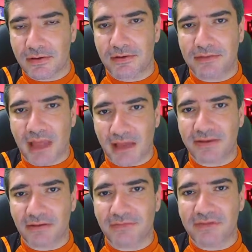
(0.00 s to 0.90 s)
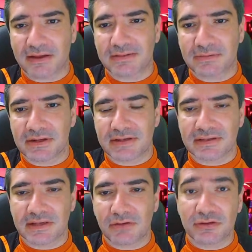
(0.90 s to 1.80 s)
tá havendo a
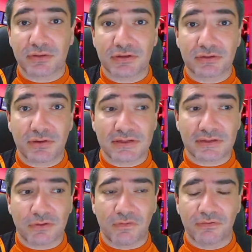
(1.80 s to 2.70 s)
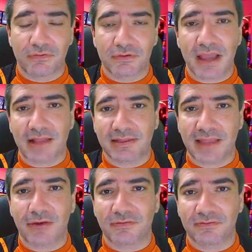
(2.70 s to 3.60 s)
flexibilização, as pessoas confundem, ah,
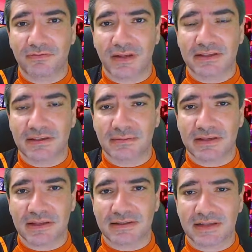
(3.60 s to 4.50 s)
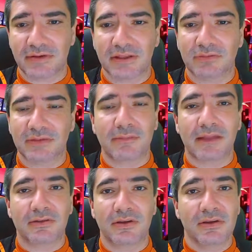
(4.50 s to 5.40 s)
tem flexibilização, então tem
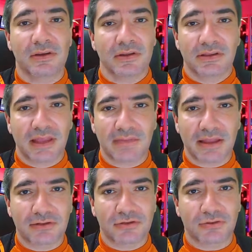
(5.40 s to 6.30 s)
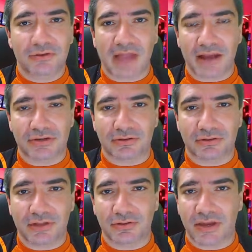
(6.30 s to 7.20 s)
menos tem menos contágio
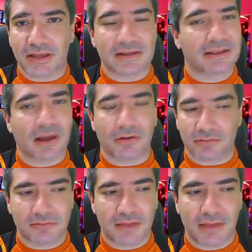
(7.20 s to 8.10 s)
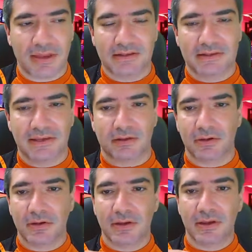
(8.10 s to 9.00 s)
da doença. Não, não é bem assim não
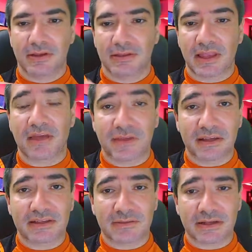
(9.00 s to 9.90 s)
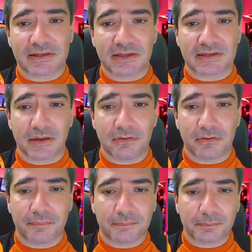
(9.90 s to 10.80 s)
tem a flexibilização,
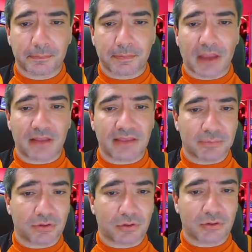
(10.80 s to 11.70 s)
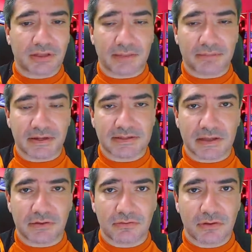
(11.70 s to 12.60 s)
até por conta da pressão